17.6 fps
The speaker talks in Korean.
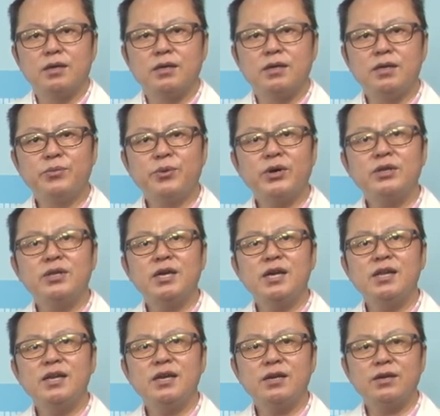이번
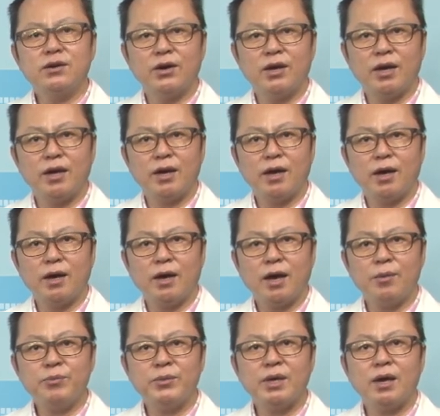힐링 여행에
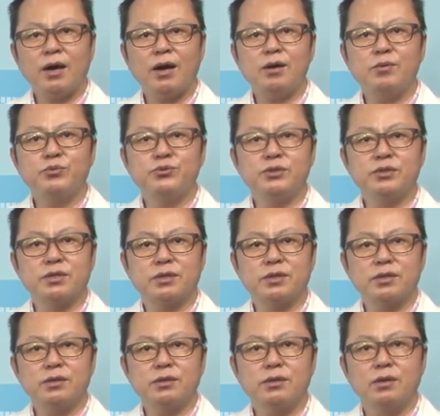함께할
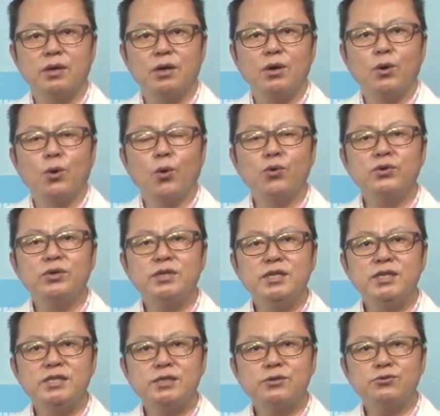분들은 오는
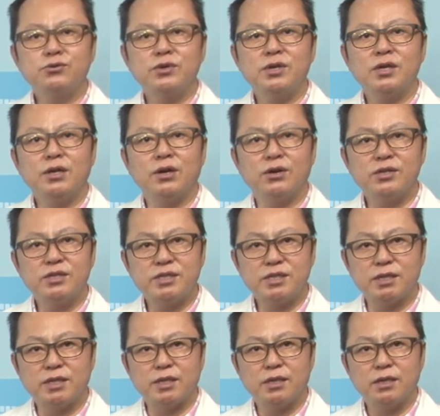29일
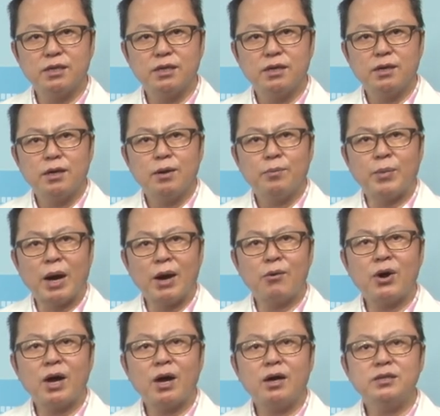10시
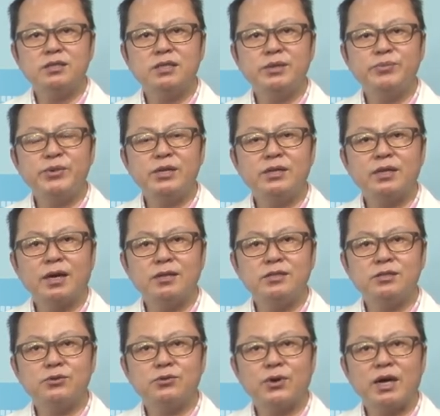방화
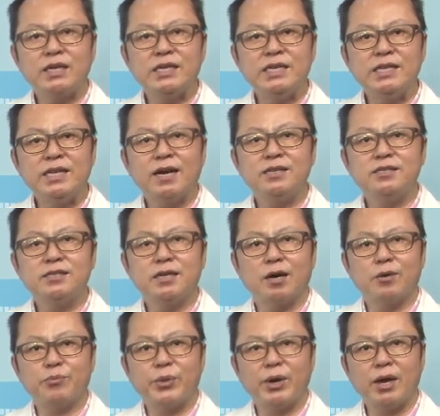11단지와 2단지
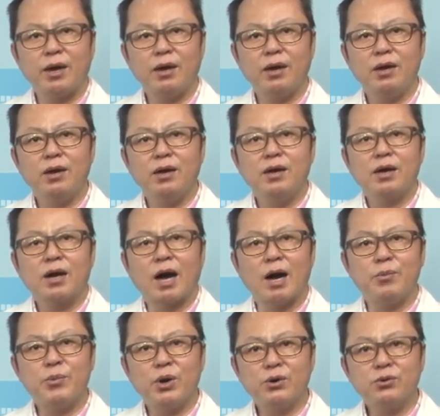앞에
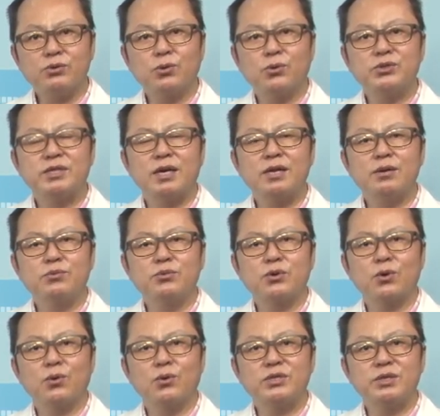가벼운
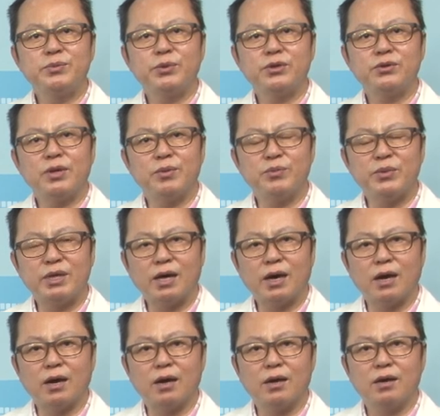옷차림으로 오시면
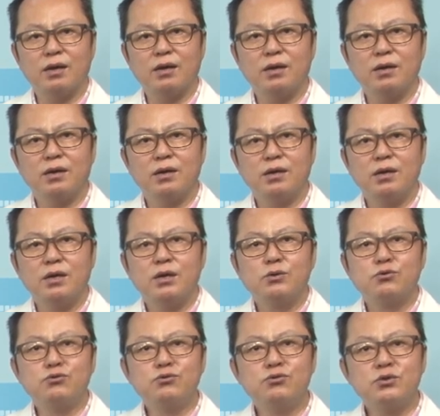됩니다.
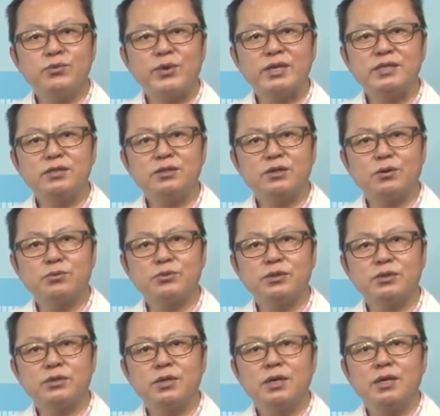궁금하신
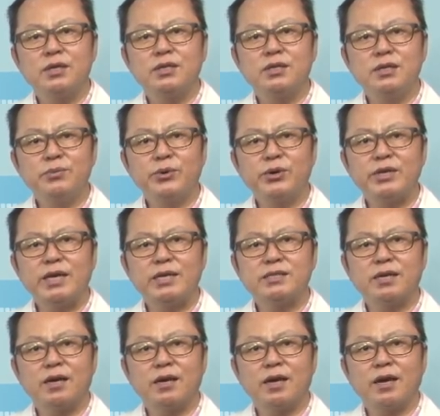점은
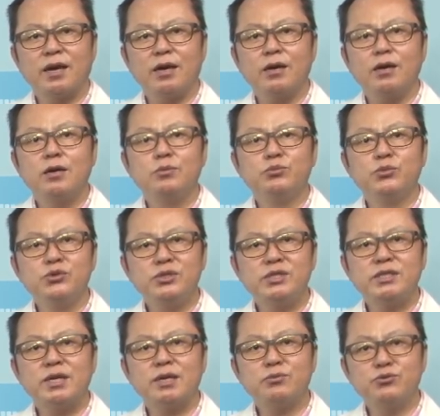기버대장에
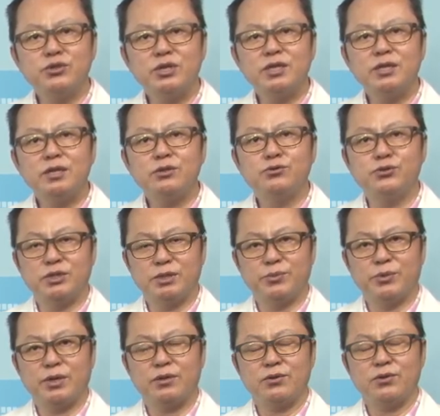문자 문의
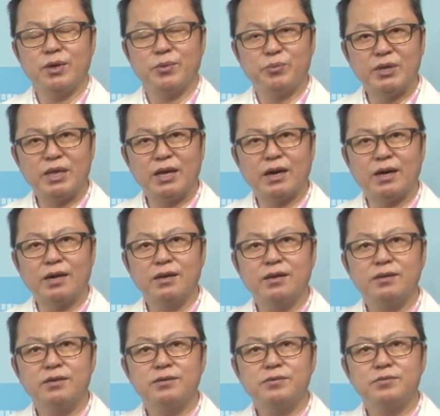주시면 됩니다.